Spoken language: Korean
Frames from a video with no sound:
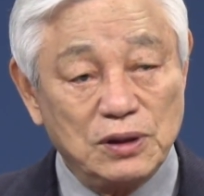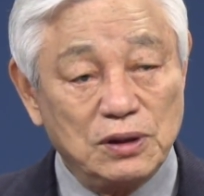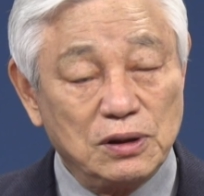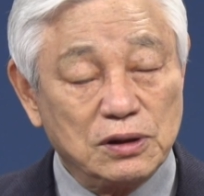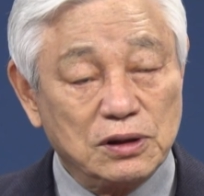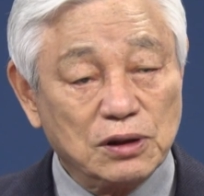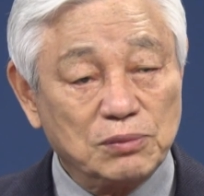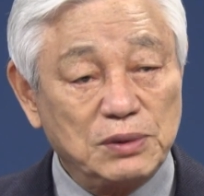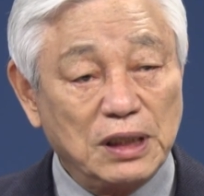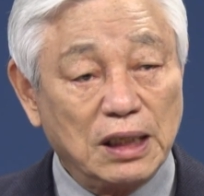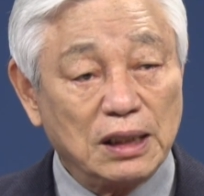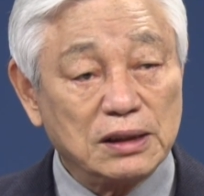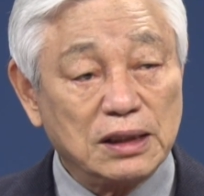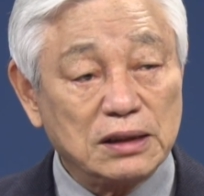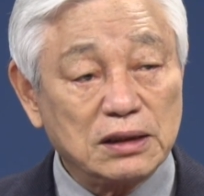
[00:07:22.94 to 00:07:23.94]
지금
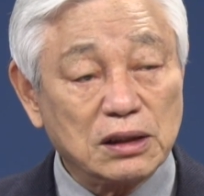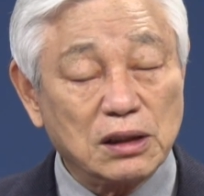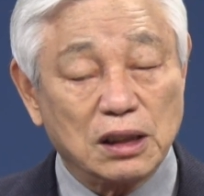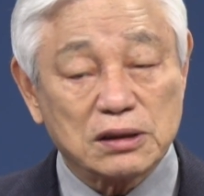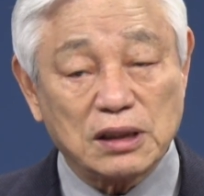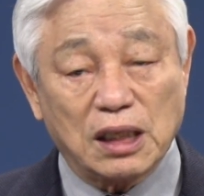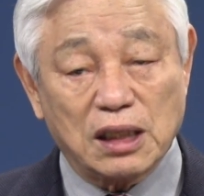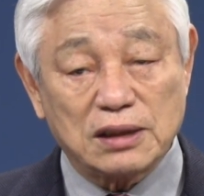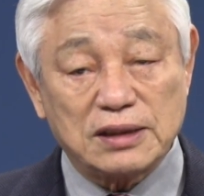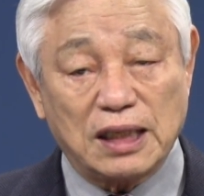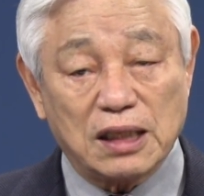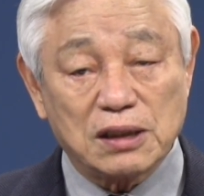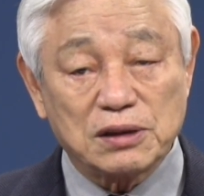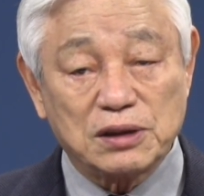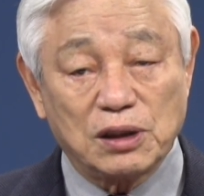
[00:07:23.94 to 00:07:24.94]
내가 내 생각 따라
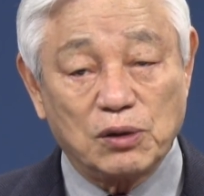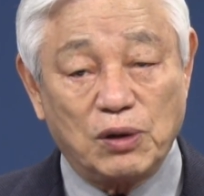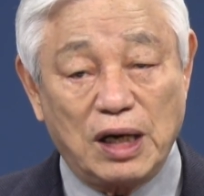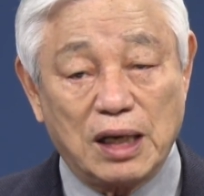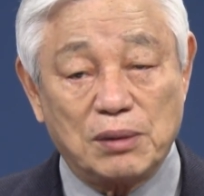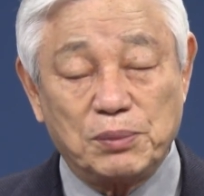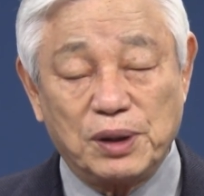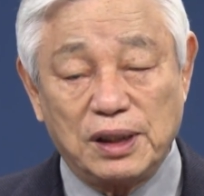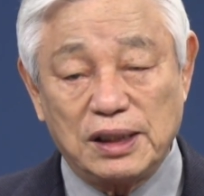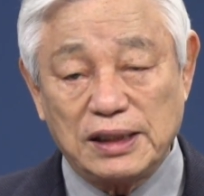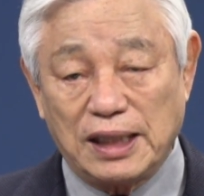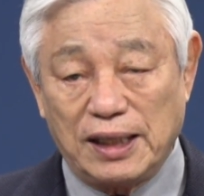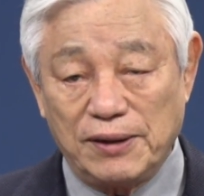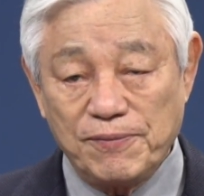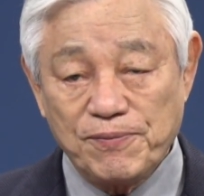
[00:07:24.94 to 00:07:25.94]
사는 결과가
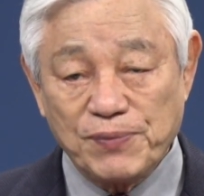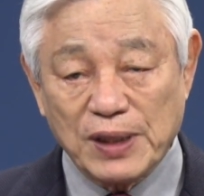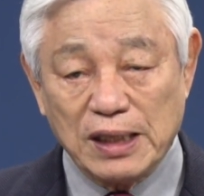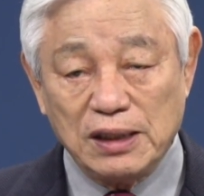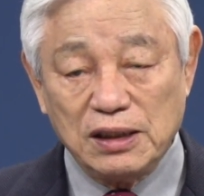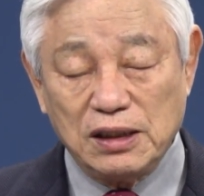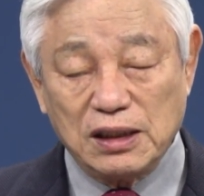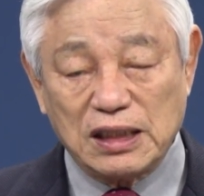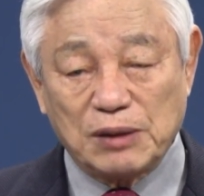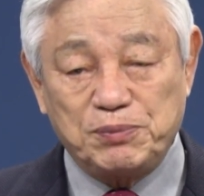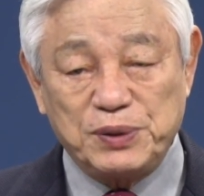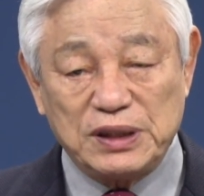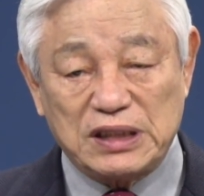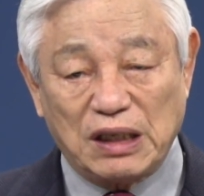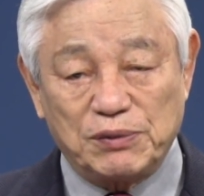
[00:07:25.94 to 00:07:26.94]
뭐야? 이렇게
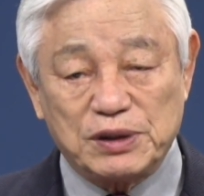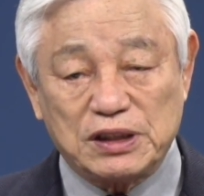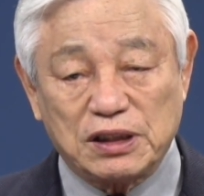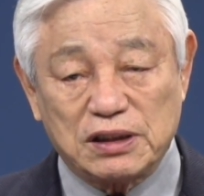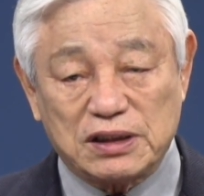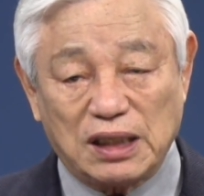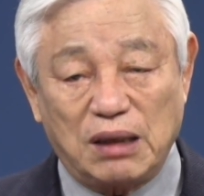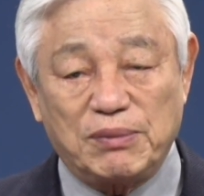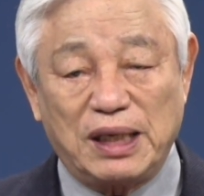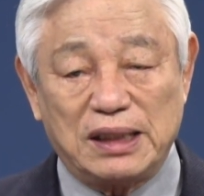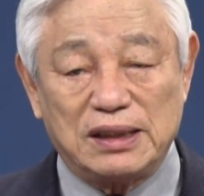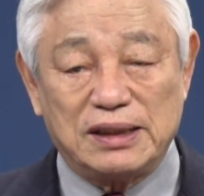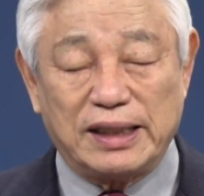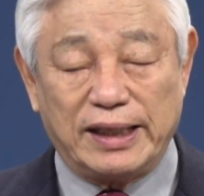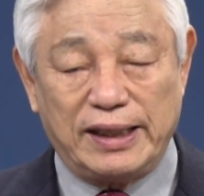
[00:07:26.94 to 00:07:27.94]
비참
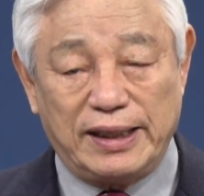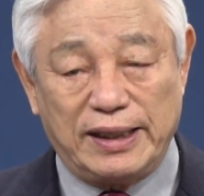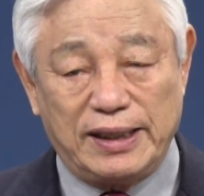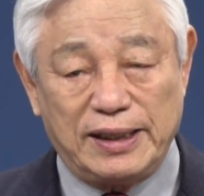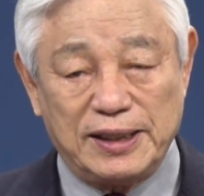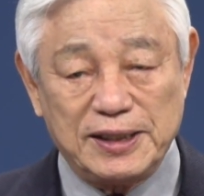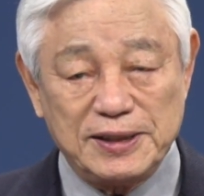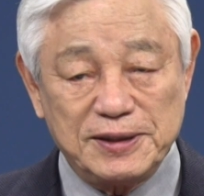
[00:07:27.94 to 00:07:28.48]
처참한데